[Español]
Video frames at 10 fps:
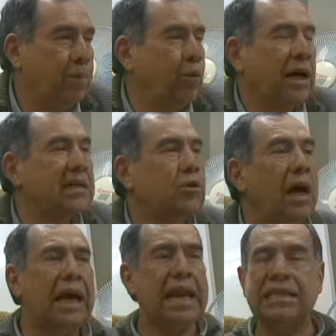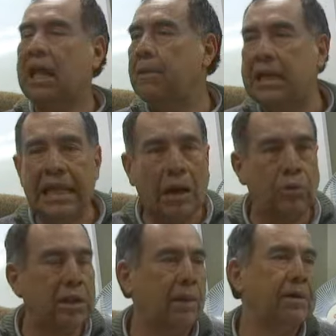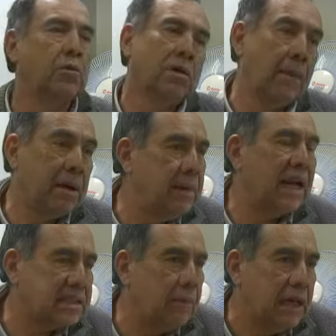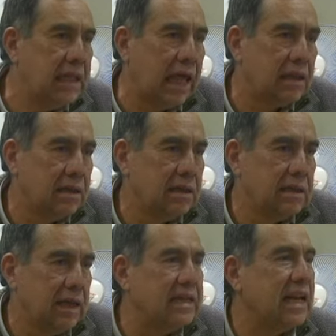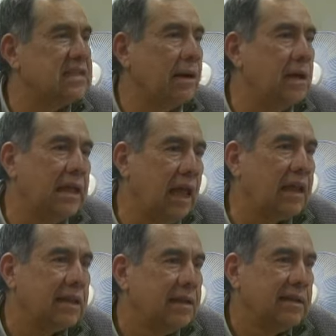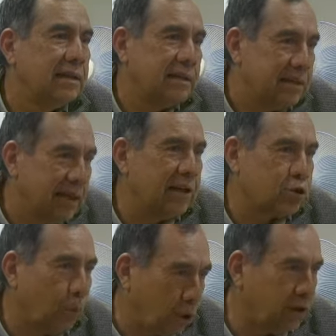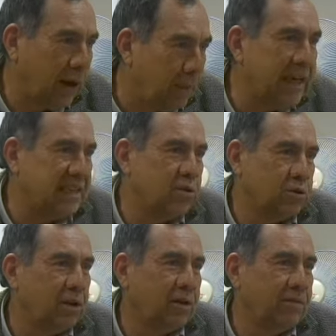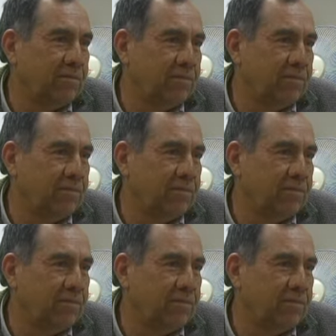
Podrán, eh, la estabilidad jurídica, perdón, la primera estabilidad es la estabilidad, el soporte del país, ¿no es cierto?